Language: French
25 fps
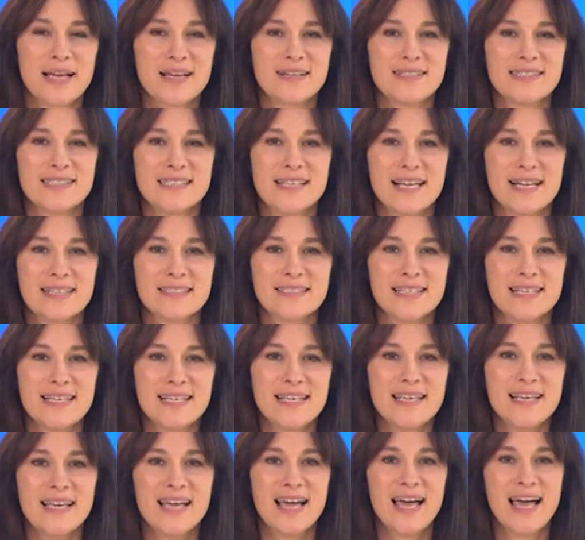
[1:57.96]
Mercredi
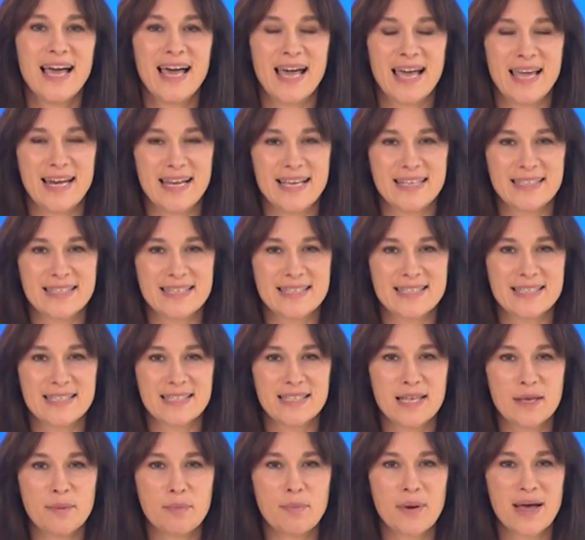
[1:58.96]
dernier, elle a été
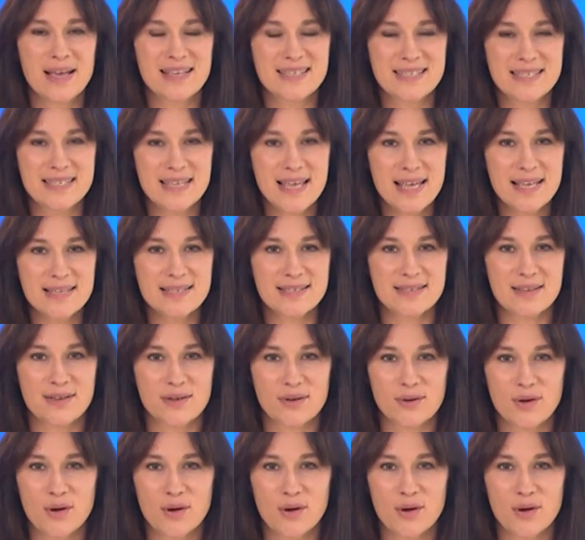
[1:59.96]
signée par 16